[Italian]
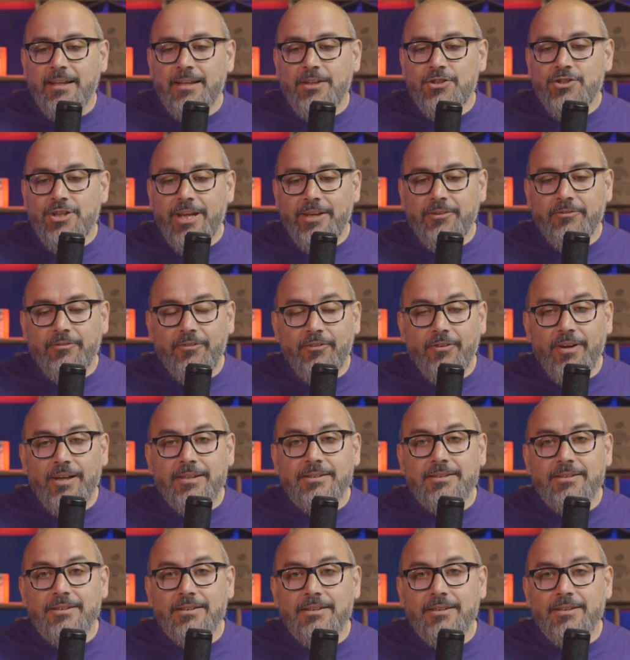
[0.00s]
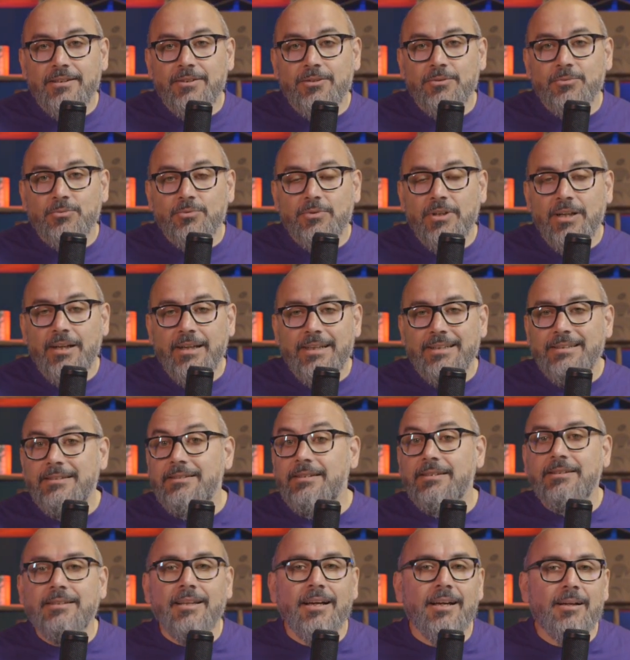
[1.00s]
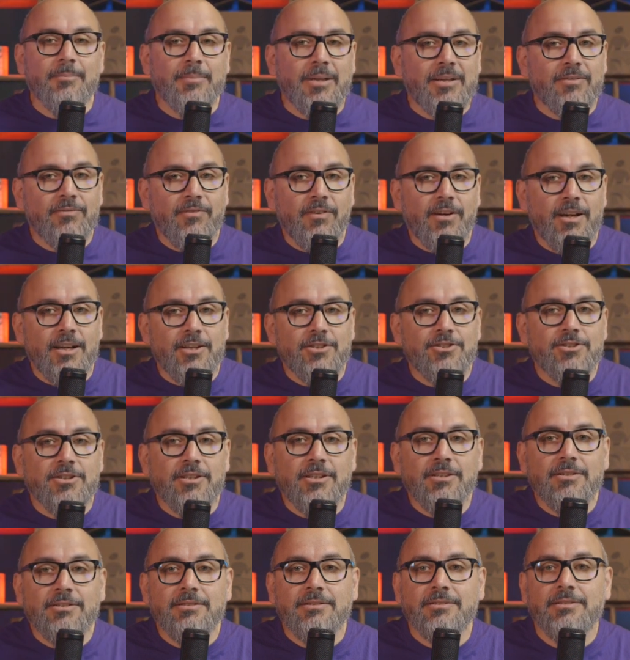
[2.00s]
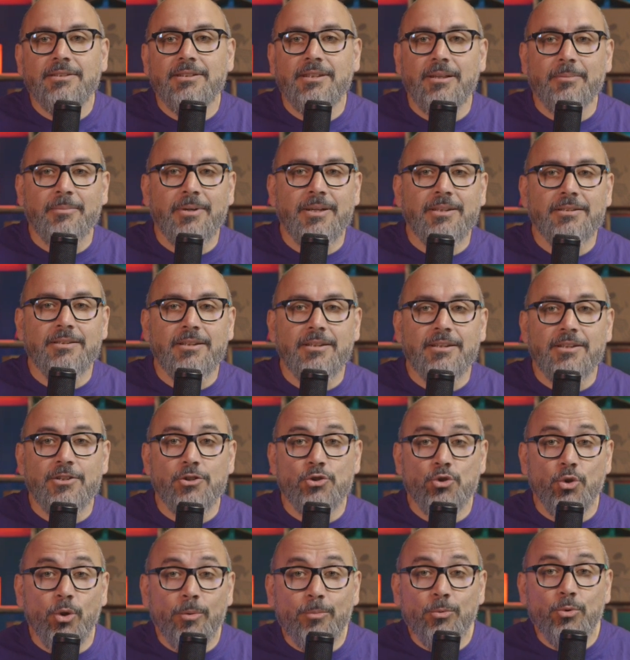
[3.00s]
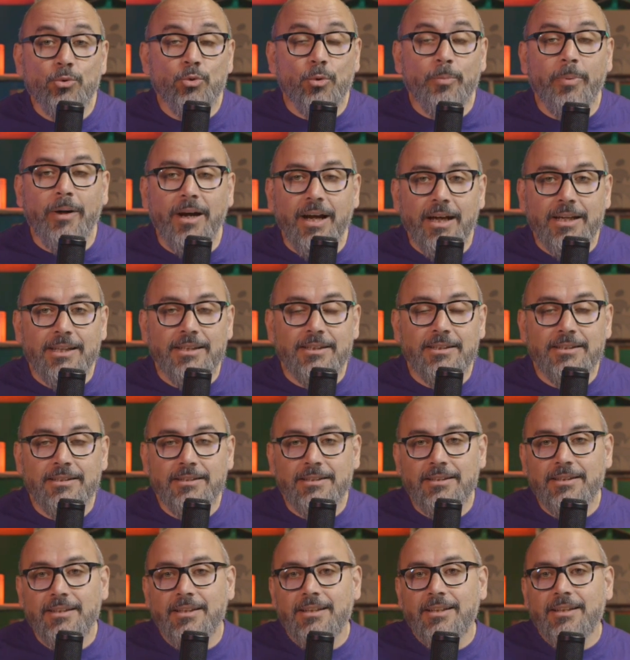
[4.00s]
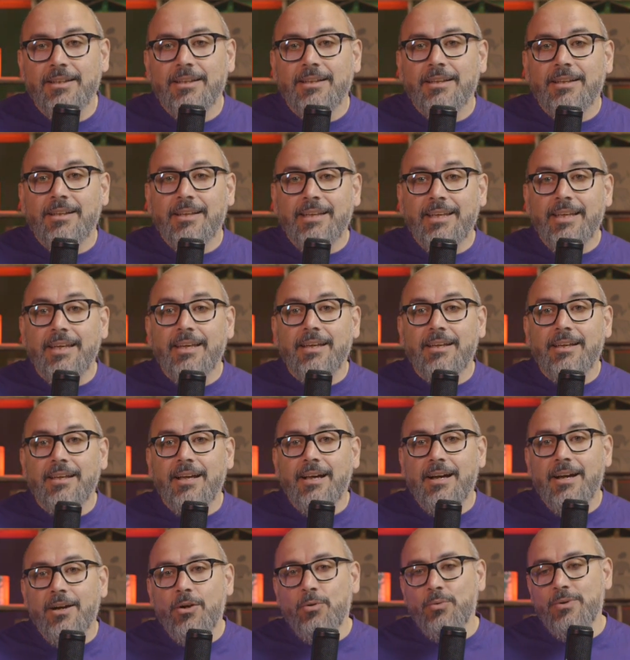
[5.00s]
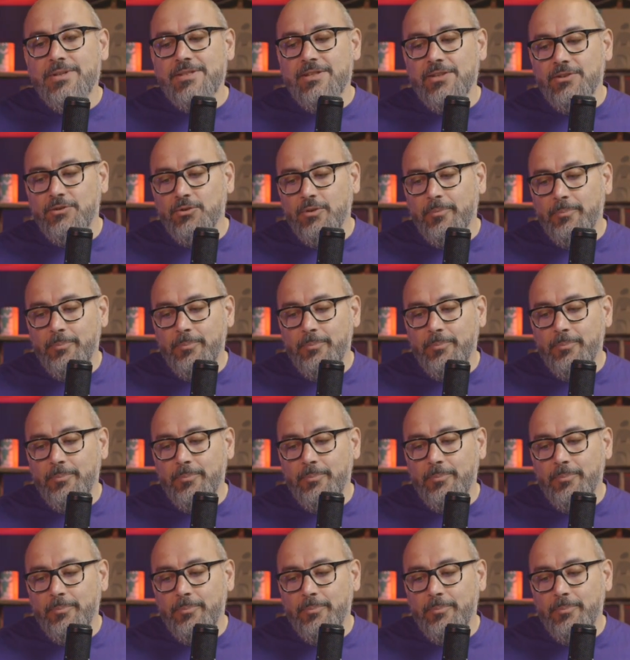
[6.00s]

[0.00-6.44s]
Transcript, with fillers: C'è infatti una entità malvagia chiamata Jobu Tupaki che ha acquisito il